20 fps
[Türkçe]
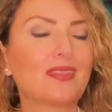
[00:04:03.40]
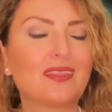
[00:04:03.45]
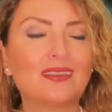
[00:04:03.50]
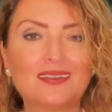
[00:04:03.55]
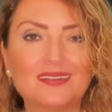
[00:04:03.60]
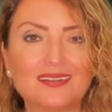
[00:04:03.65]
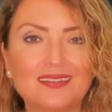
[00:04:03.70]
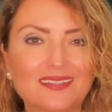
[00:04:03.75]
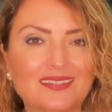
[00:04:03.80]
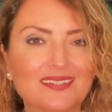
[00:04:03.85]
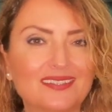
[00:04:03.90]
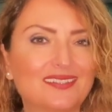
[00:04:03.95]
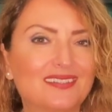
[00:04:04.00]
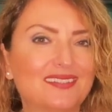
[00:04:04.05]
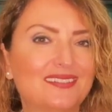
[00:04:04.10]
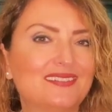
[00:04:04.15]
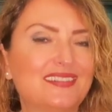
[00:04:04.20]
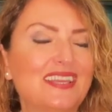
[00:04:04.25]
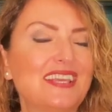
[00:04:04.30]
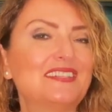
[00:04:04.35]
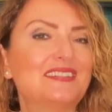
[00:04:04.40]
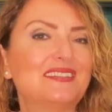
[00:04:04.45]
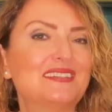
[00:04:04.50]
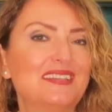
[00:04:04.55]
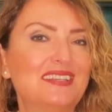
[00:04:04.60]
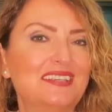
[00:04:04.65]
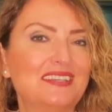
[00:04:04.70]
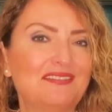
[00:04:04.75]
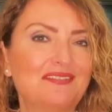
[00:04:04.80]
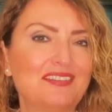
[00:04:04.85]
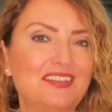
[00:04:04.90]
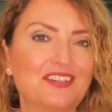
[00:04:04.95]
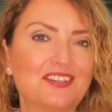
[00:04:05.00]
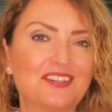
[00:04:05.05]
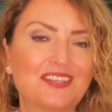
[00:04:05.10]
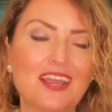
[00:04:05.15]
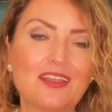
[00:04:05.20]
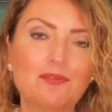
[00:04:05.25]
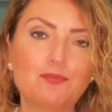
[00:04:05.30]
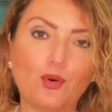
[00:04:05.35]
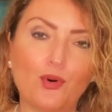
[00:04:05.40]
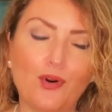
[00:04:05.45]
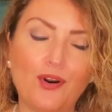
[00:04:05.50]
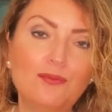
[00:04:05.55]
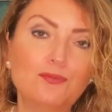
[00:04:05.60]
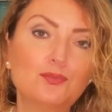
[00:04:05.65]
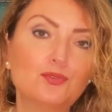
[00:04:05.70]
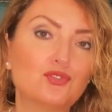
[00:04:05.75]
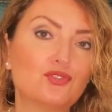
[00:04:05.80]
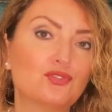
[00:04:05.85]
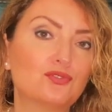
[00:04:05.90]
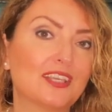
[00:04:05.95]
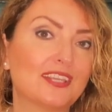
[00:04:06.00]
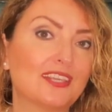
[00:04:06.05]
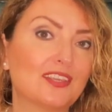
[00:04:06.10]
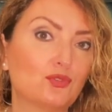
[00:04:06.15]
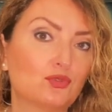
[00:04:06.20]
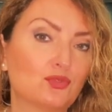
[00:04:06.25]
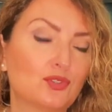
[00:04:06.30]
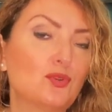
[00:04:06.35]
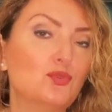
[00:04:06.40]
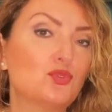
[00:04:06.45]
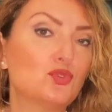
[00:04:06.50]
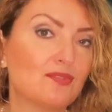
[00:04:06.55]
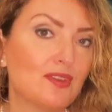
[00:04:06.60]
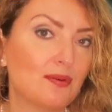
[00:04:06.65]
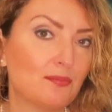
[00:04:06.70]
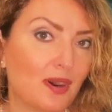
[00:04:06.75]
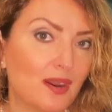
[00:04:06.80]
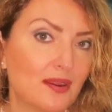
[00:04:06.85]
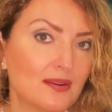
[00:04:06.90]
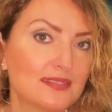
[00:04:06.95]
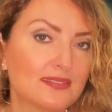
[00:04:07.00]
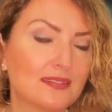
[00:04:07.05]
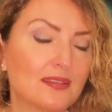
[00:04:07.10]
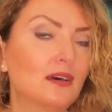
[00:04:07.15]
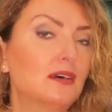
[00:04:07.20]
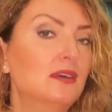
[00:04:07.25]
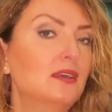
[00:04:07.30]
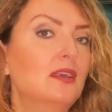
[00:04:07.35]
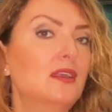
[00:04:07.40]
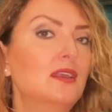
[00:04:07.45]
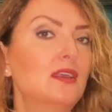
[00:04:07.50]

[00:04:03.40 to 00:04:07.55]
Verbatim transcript: e, tesirlerini verirken Boğa burcundaki Uranüs ve Mars da